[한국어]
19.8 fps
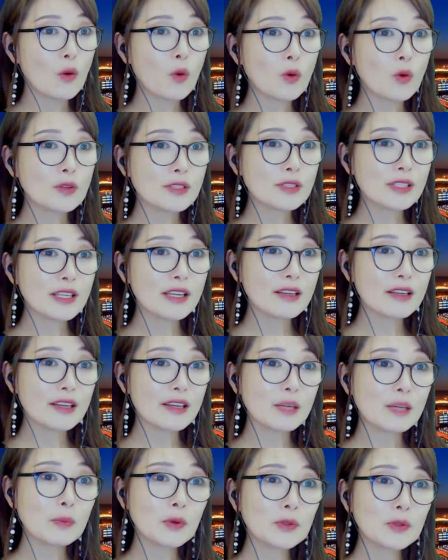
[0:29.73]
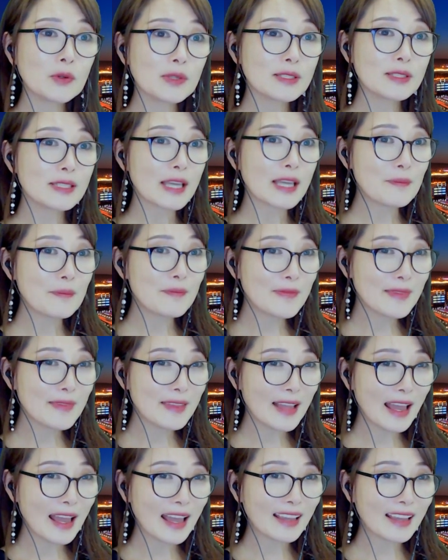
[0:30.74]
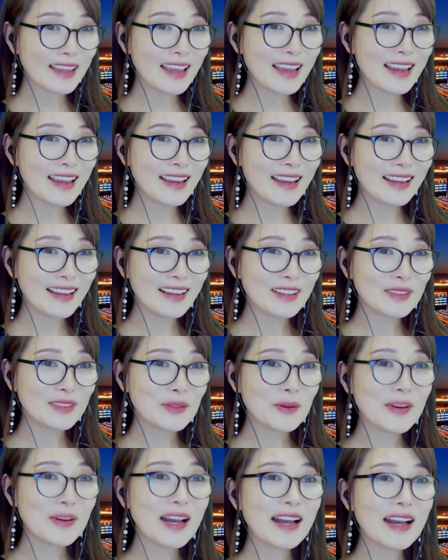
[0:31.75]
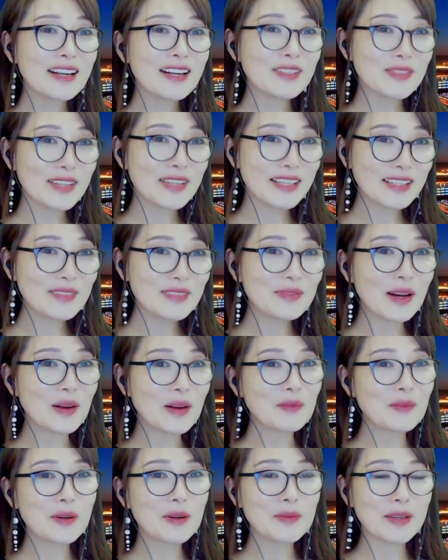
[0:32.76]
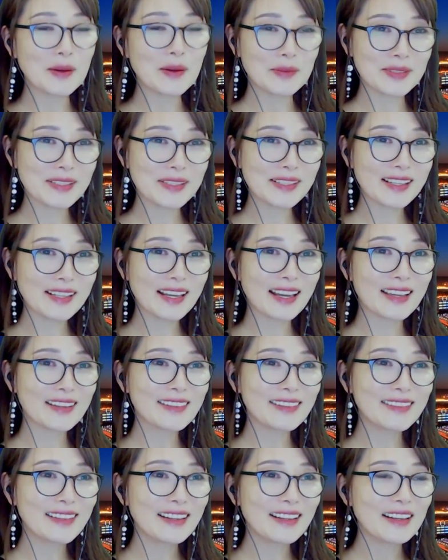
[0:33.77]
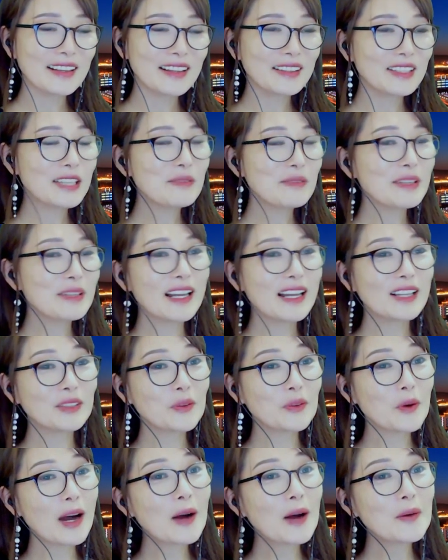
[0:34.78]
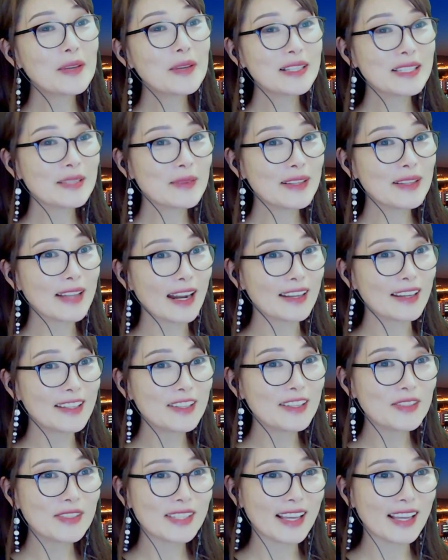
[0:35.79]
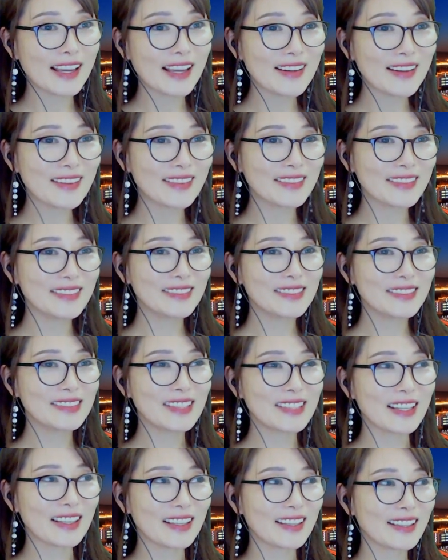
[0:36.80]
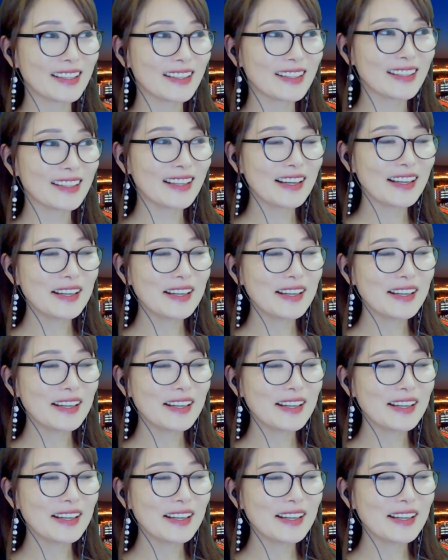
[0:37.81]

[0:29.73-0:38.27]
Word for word: 혹시 일본어 잼나게 독학할 수 있는 방법이 없을까요? 팁이나 노하우 있으면 알려주세요. 네,